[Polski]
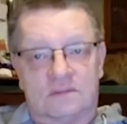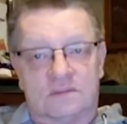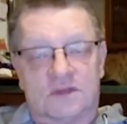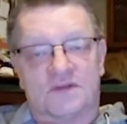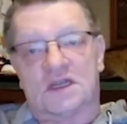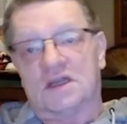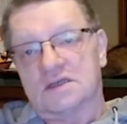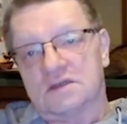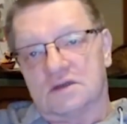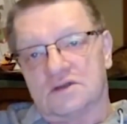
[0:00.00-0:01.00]
czy w
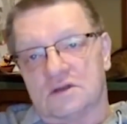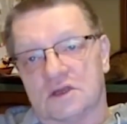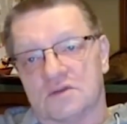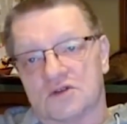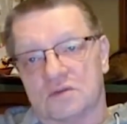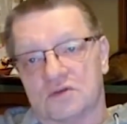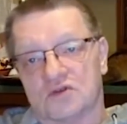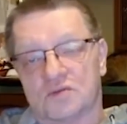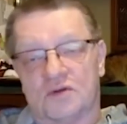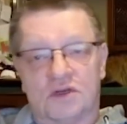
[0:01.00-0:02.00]
Stanach Zjednoczonych może być
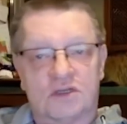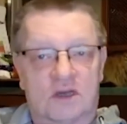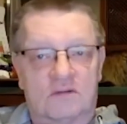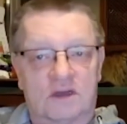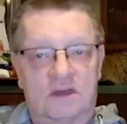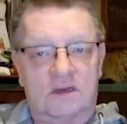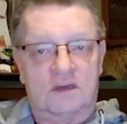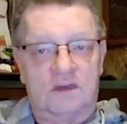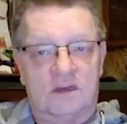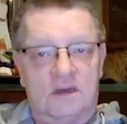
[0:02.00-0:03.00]
już poniedziałek.
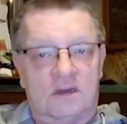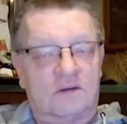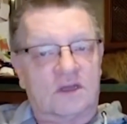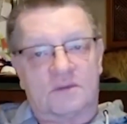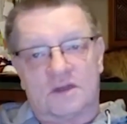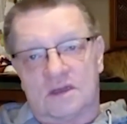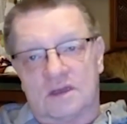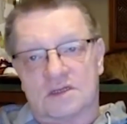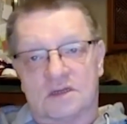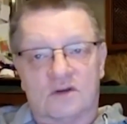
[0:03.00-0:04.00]
Notabene,
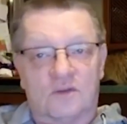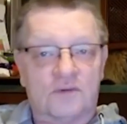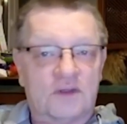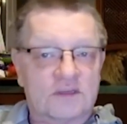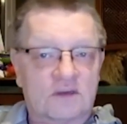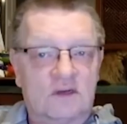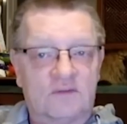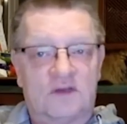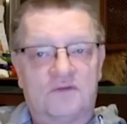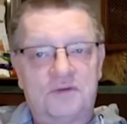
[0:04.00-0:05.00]
jeżeli kupuję
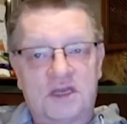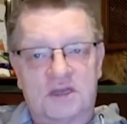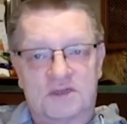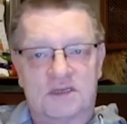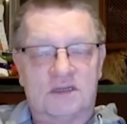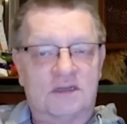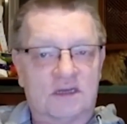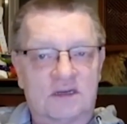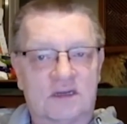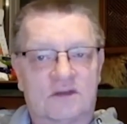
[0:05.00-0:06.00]
cokolwiek w weekend przez
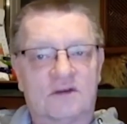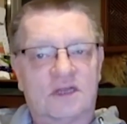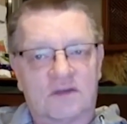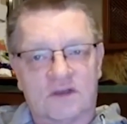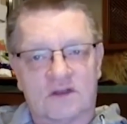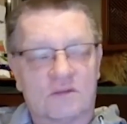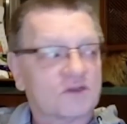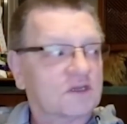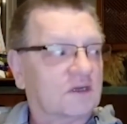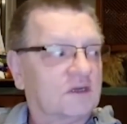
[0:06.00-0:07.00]
internet, to i tak
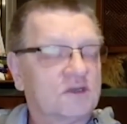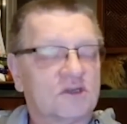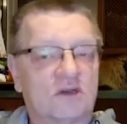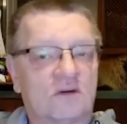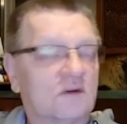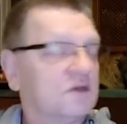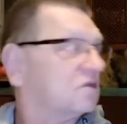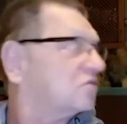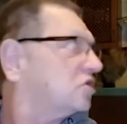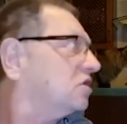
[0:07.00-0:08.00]
wiadomo, że liczy się,
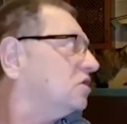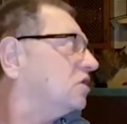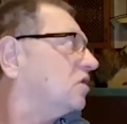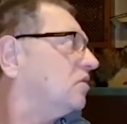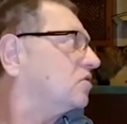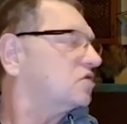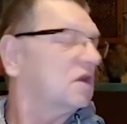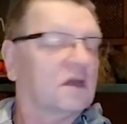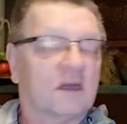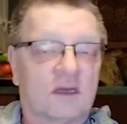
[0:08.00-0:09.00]
liczą się dni
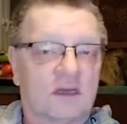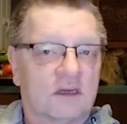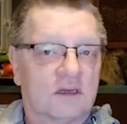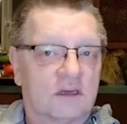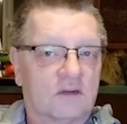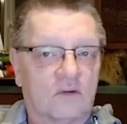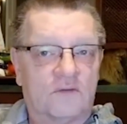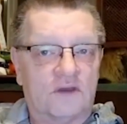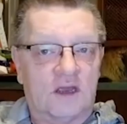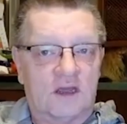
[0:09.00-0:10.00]
robocze.
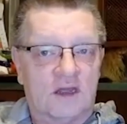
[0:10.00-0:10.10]
Głównie.